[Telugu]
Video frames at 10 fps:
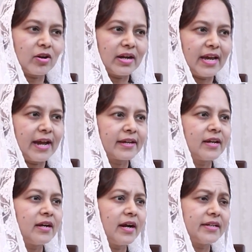యొక్క
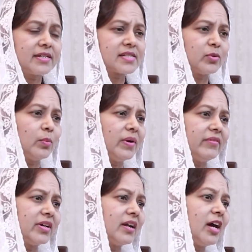హ్యాంగింగ్ గార్డెన్స్
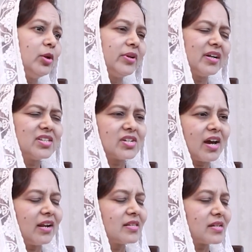భవనాలు ఇంకా
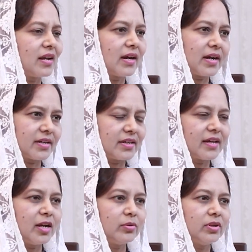చాలా చాలా
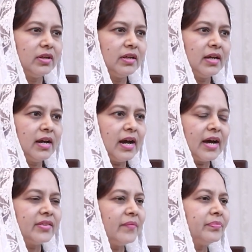కట్టడాలు
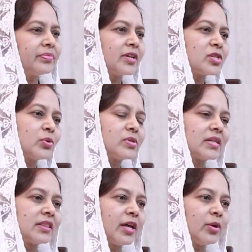అదంతా
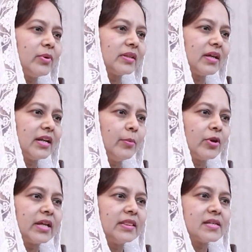చూసిన తర్వాత
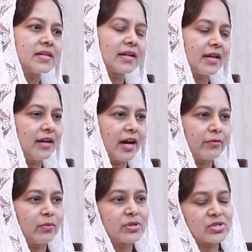నెబుకెద్నెజర్కి
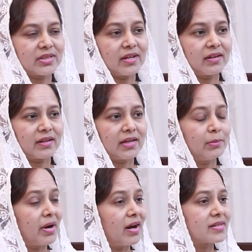గర్వం వచ్చిందంట
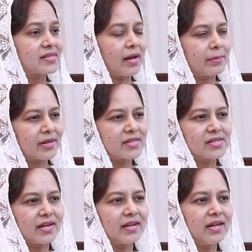ఈ మహా
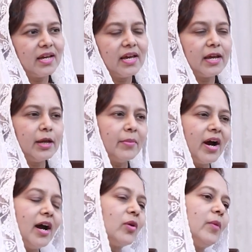సామ్రాజ్యాన్ని ఈ
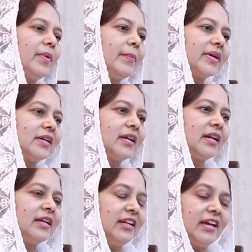మహా గొప్ప
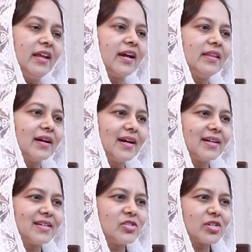పట్టణాన్ని నేనే కదా
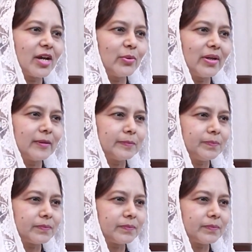కట్టించాను అని